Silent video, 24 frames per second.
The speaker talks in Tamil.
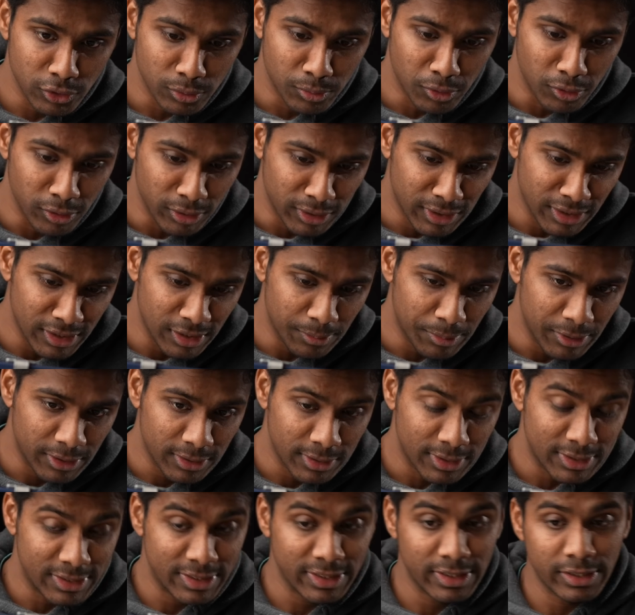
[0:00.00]
ஜூம் அவுட்டுக்கு இந்த
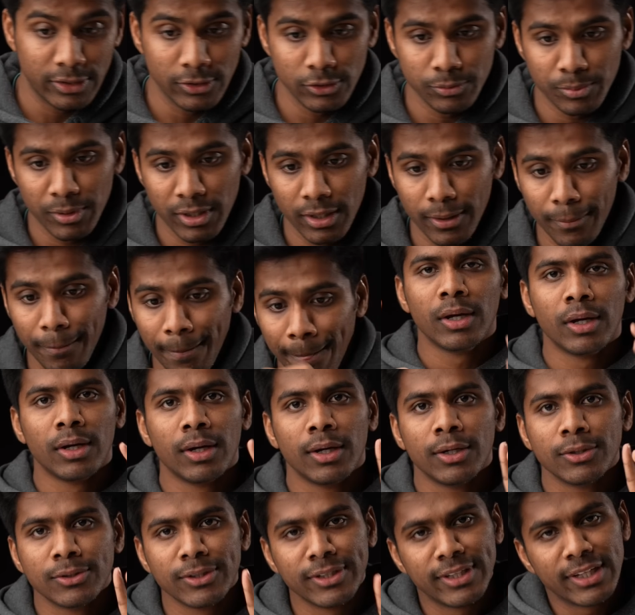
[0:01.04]
பர்டிகுலர் ட்ரிகர் யூஸ் பண்ணலாம்
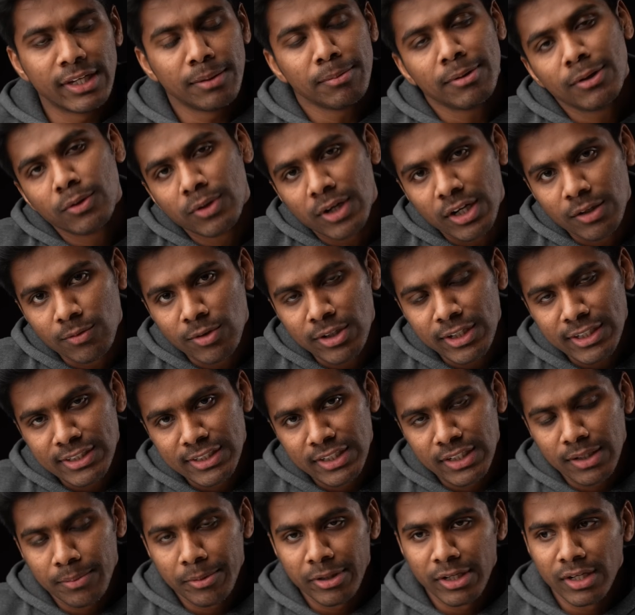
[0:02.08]
ஸோ இந்த கிம்பில் ஒரு அட்வான்டேஜ்
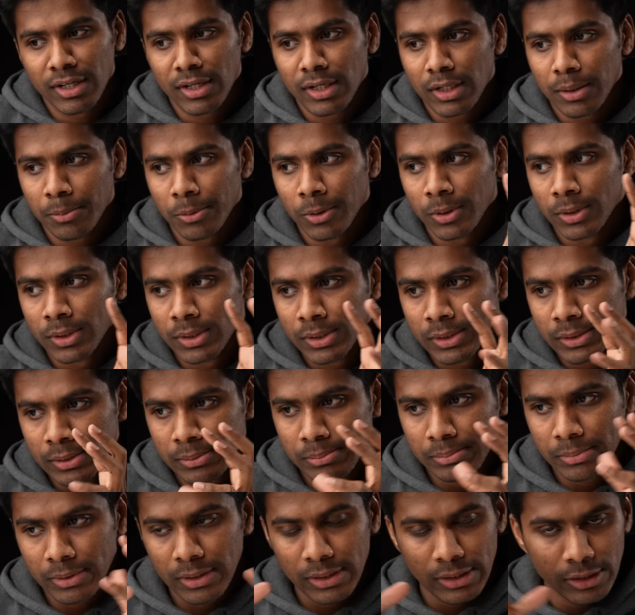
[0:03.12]
என்ன அப்படின்னா நம்ம வந்து
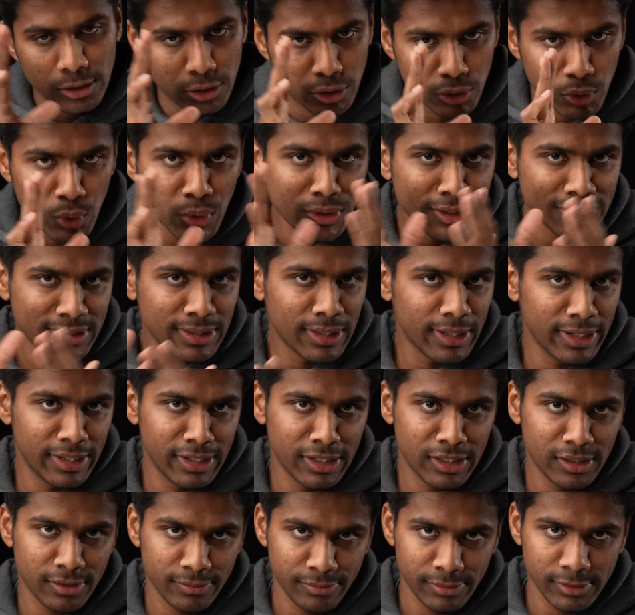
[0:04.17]
ட்ரோன்ஸில்
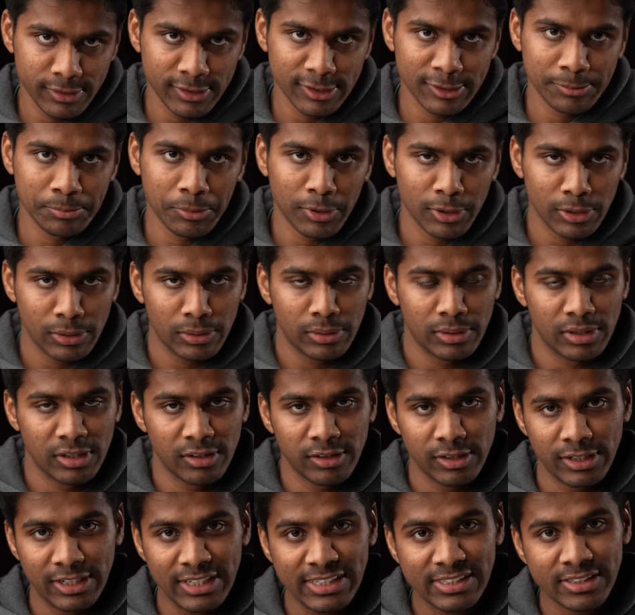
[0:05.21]
என்னென்ன ஃபீச்சர்ஸ் பார்த்தோம்
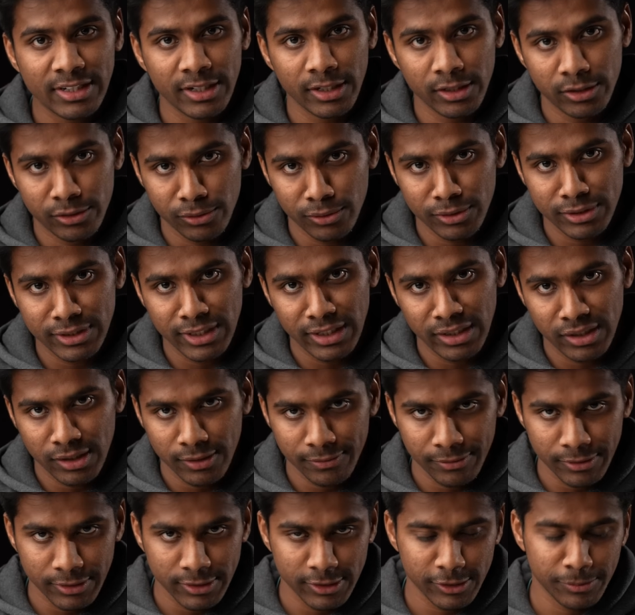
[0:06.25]
அதாவது டிஜேஐ ட்ரோன்ஸில் என்னென்ன
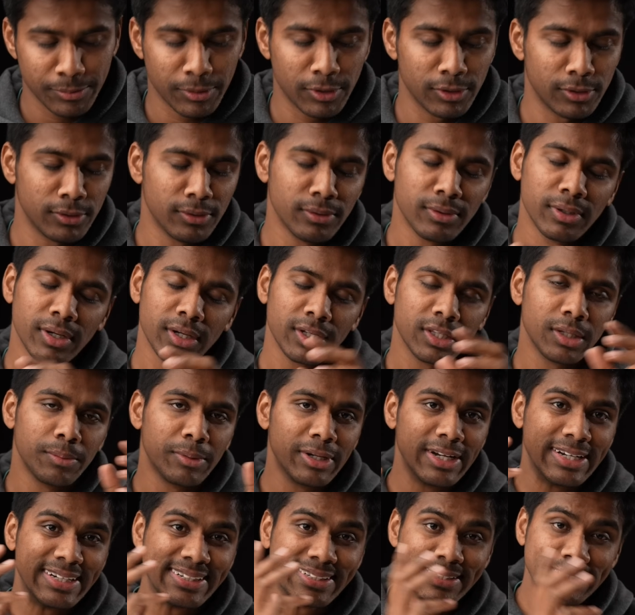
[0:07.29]
ஃபீச்சர்ஸ் பார்த்தோம் அதே
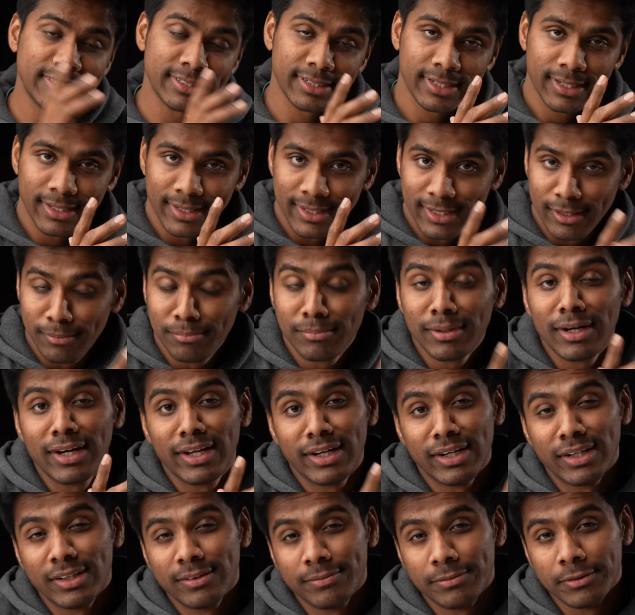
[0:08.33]
மாதிரி டிஜேஐ கிம்பலில்
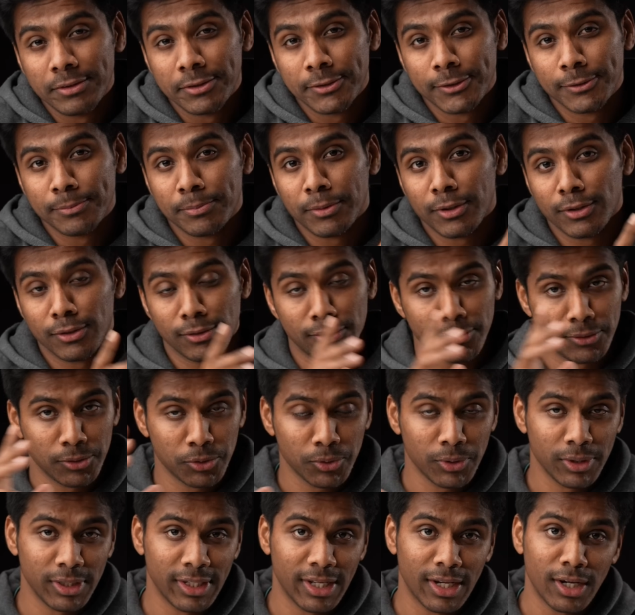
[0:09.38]
என்னென்ன ஃபீச்சர்ஸ் பார்த்தோம் ஸோ
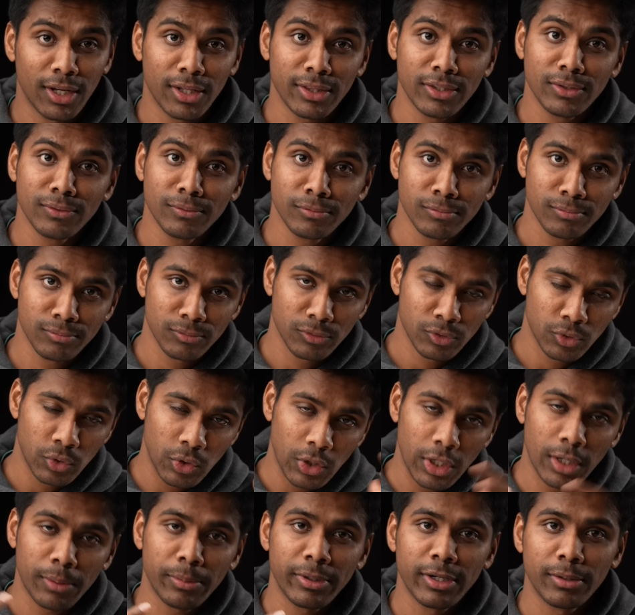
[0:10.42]
இது எல்லாத்தையும்
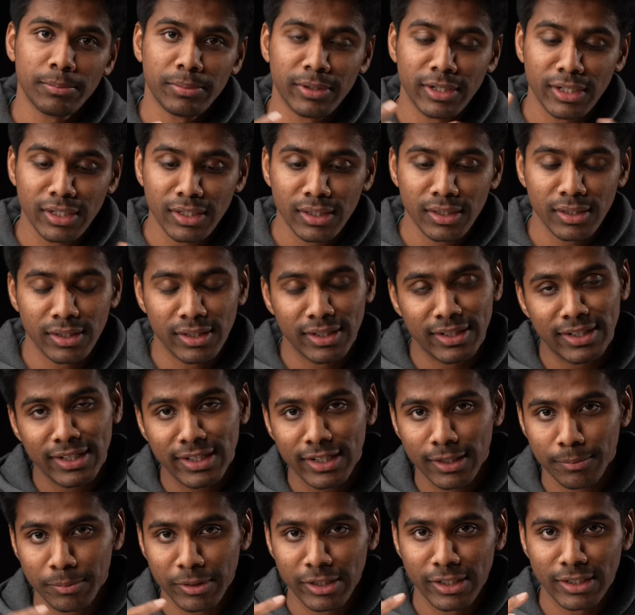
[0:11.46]
கொலாபரேட் பண்ணி
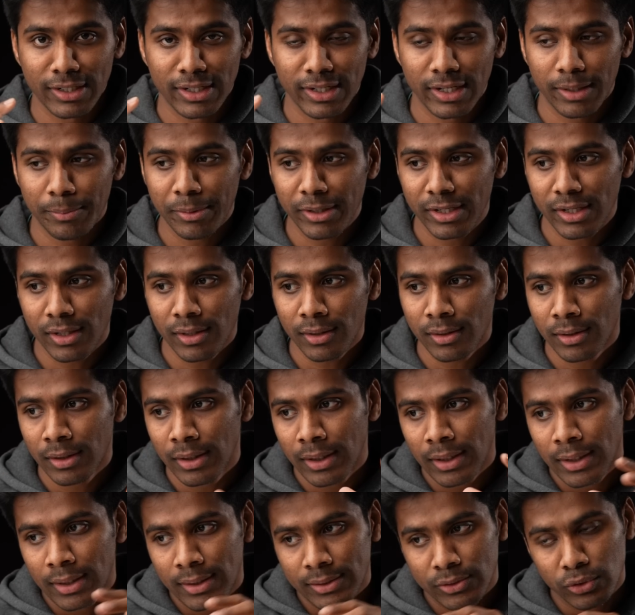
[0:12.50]
இன்டெகிரேட் பண்ணியிருக்காங்க எப்படின்னா
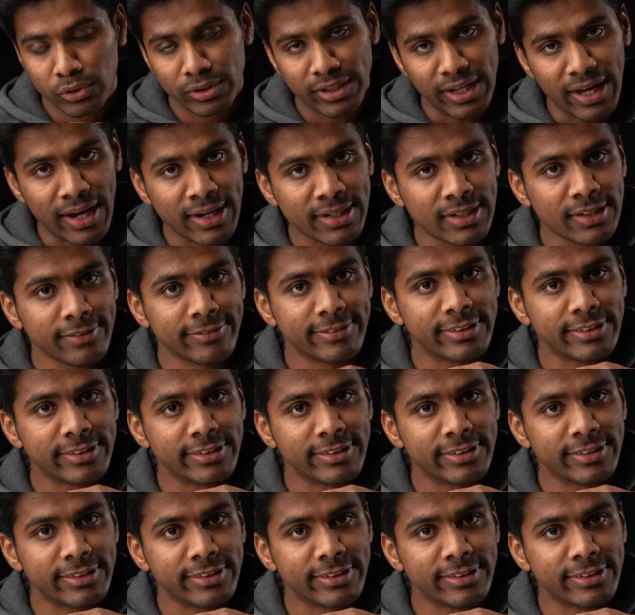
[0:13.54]
ஸோ இந்த ஆக்டிவ்